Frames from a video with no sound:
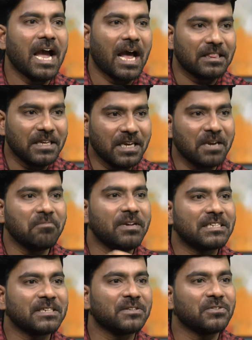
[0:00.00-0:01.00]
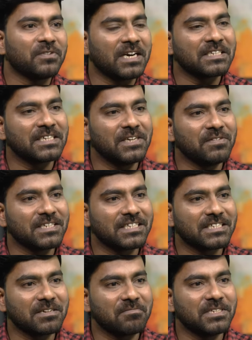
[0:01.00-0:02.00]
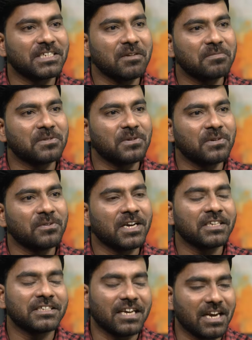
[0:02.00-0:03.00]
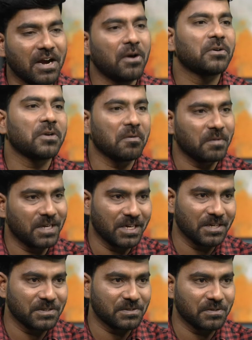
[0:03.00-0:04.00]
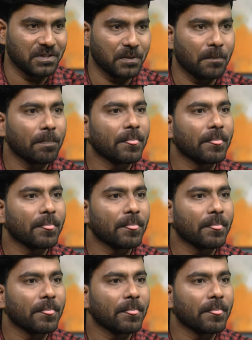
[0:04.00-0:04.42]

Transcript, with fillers: అదే ఎమ్మెల్సీ దువ్వాడ శ్రీనివాస్కి సంబంధించిన ఎపిసోడ్ కూడా చాలా హాట్ టాపిక్గా నడుస్తుంది